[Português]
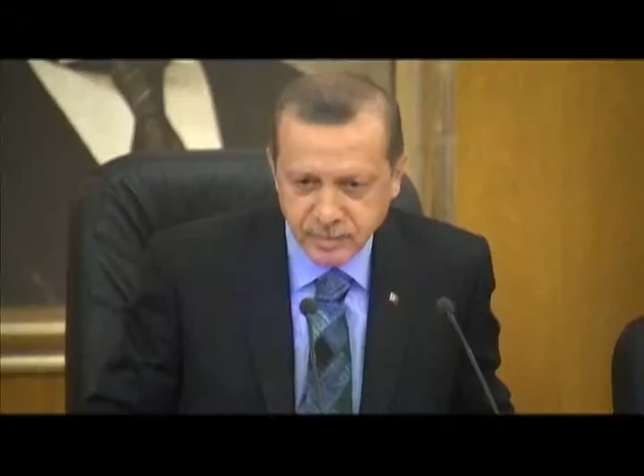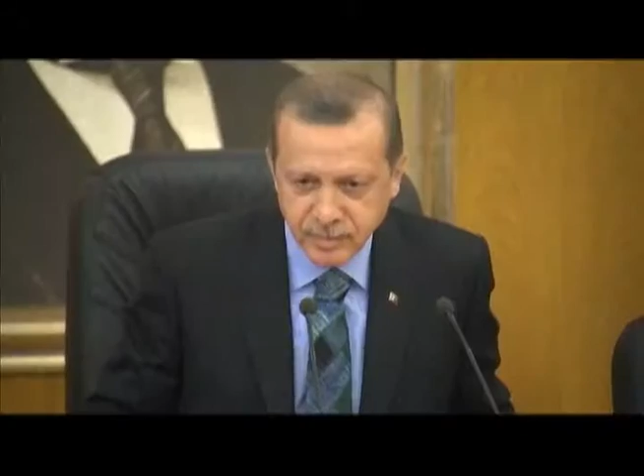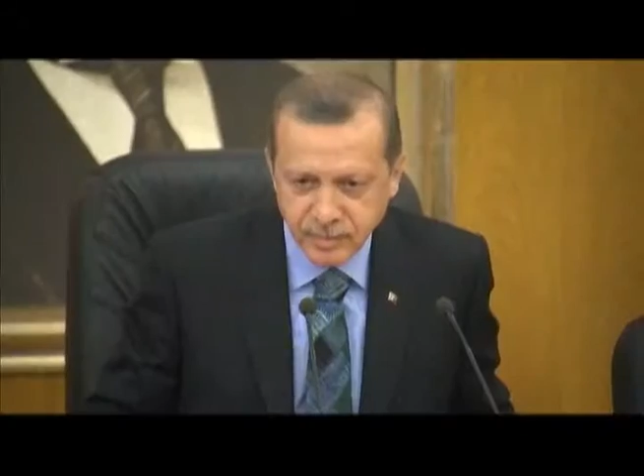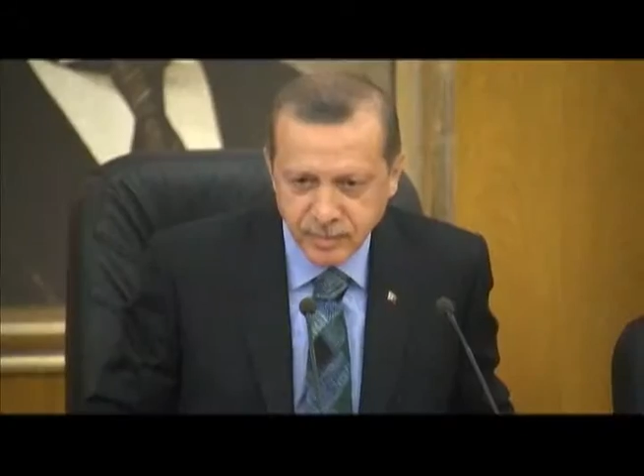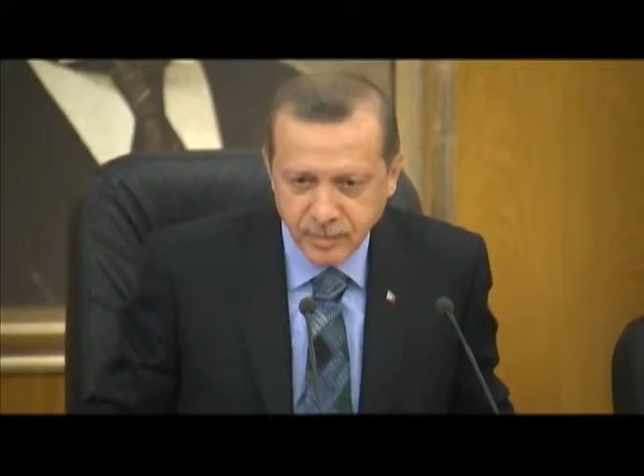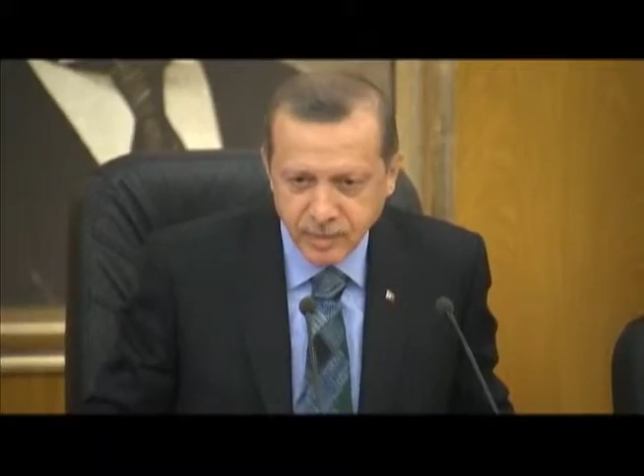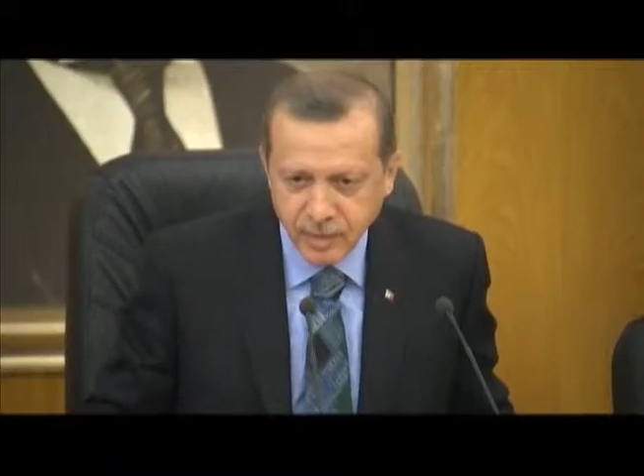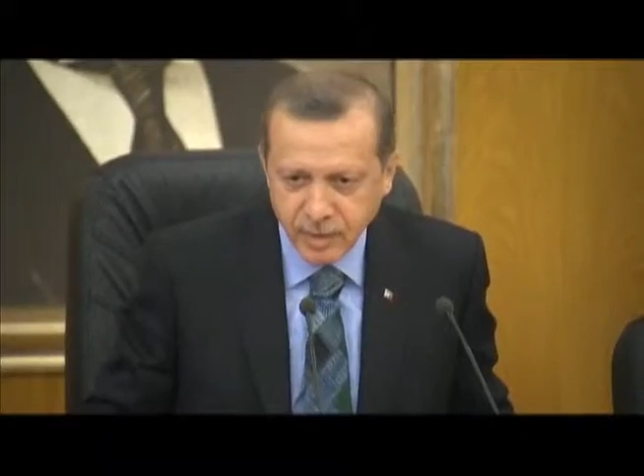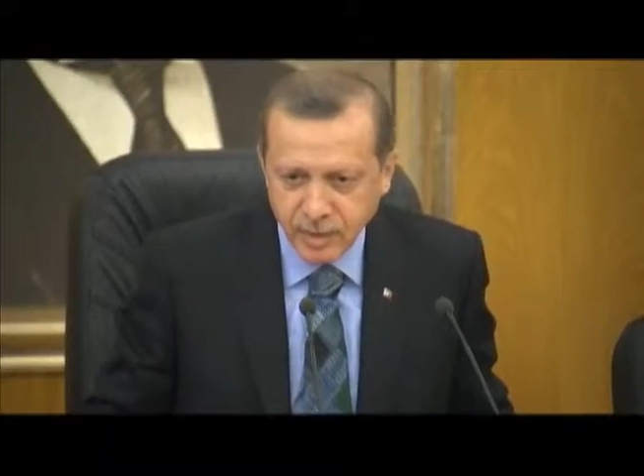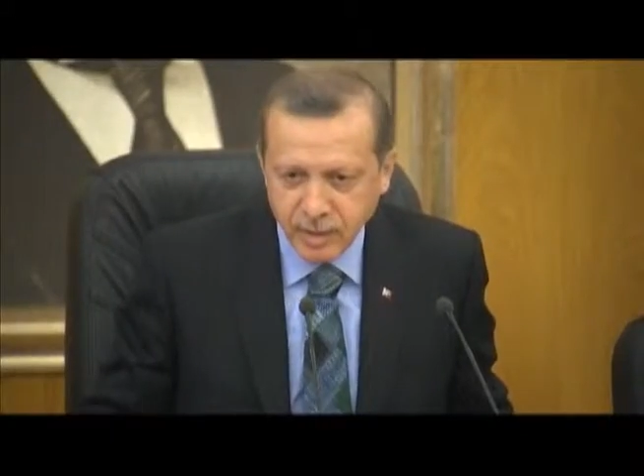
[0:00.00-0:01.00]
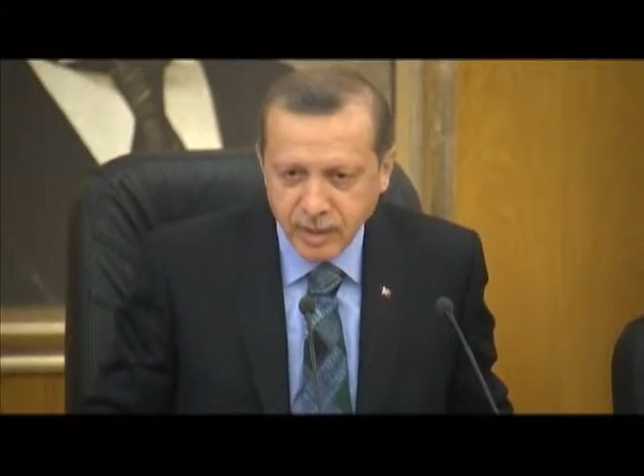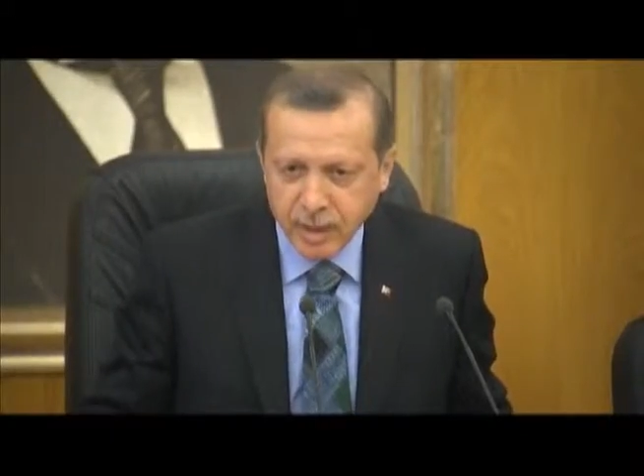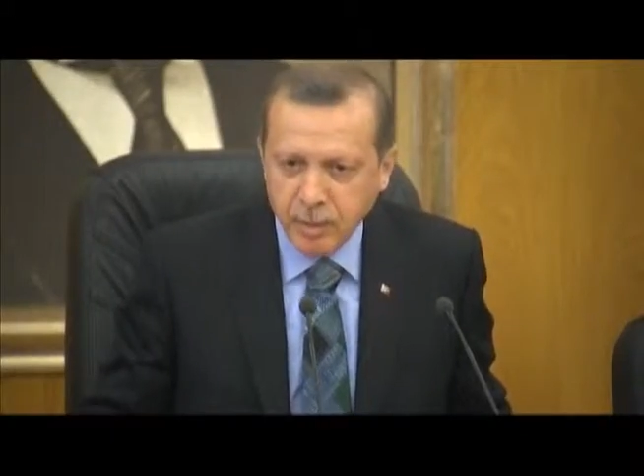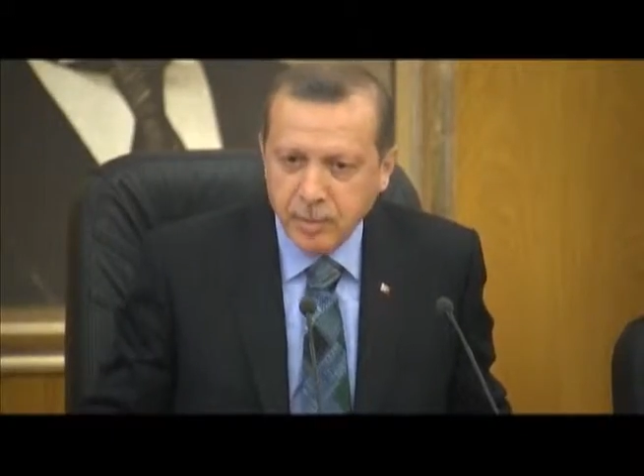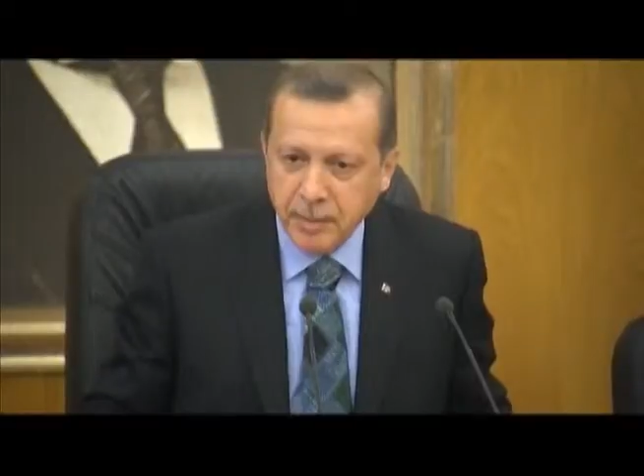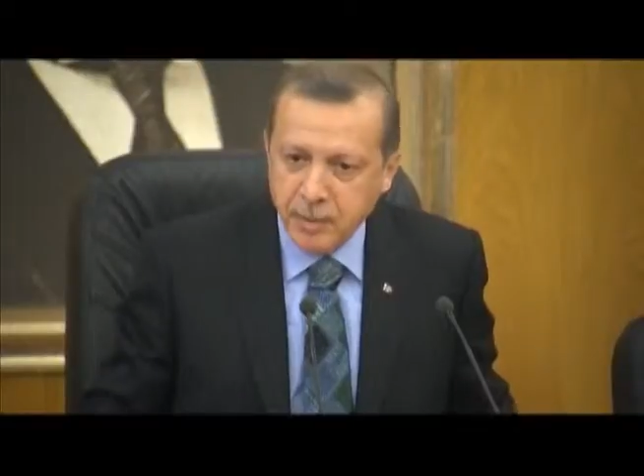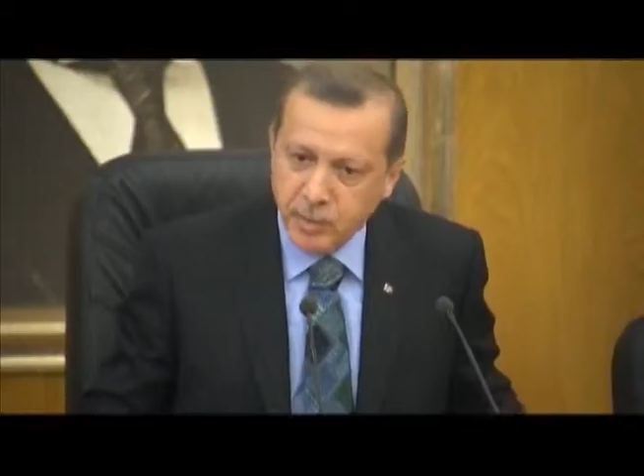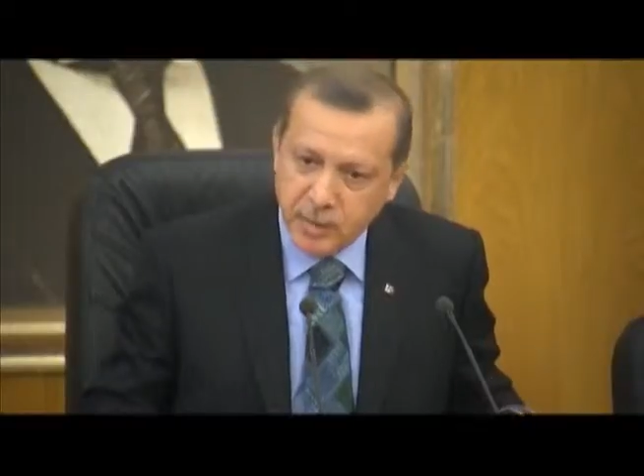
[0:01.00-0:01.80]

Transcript: Ontem, o primeiro-ministro